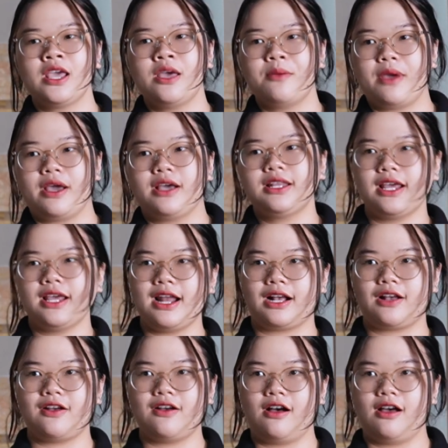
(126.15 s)
bạn có thể
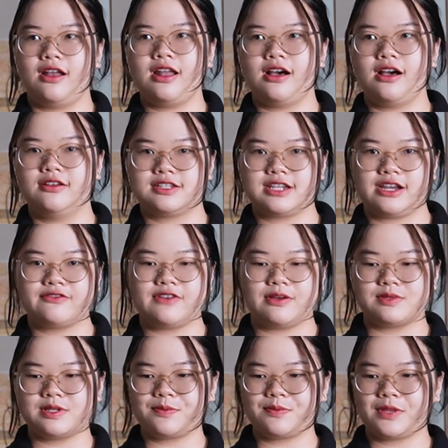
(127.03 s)
đặt câu hỏi là ừ sản
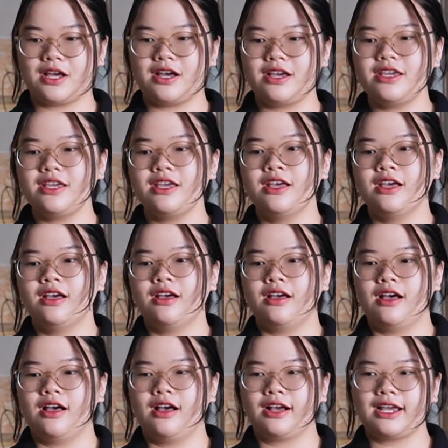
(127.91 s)
phẩm sắp tới
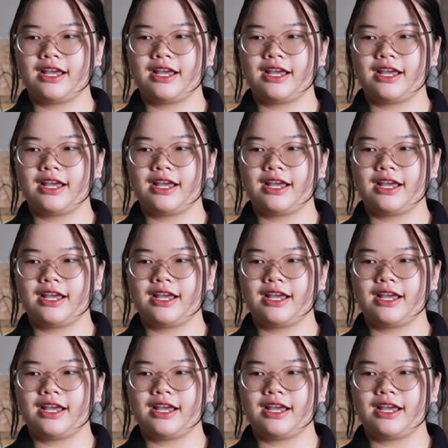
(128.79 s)
Ờ,